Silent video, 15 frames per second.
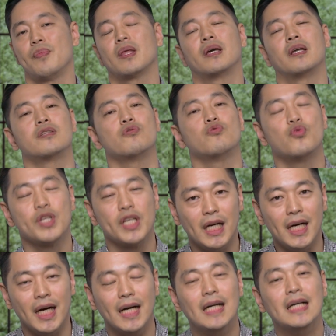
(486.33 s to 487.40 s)
그래서
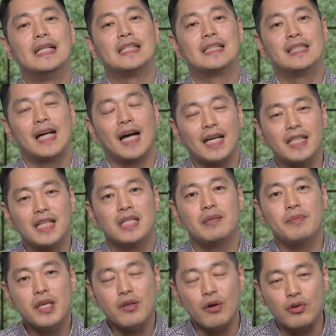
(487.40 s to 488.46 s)
우리가 그
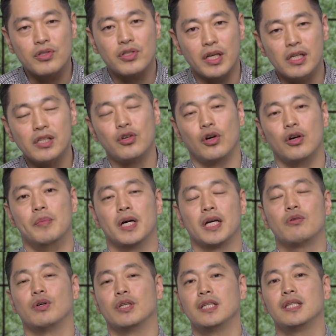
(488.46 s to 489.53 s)
하나님의 역사를
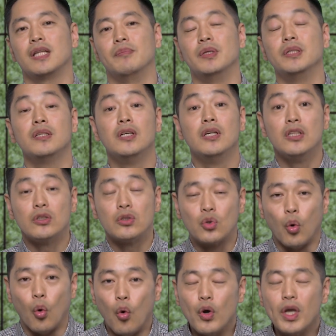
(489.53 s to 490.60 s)
경험하기를 원한다면
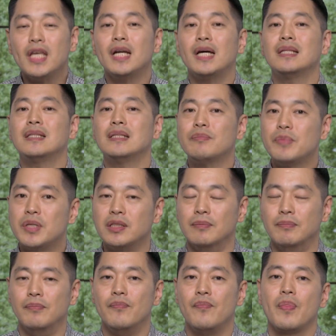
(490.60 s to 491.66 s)
동일한
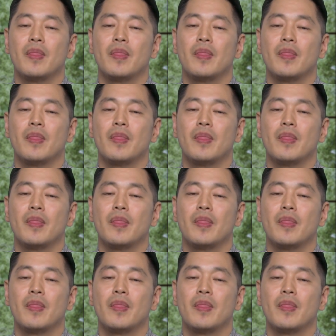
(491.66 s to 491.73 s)
믿음,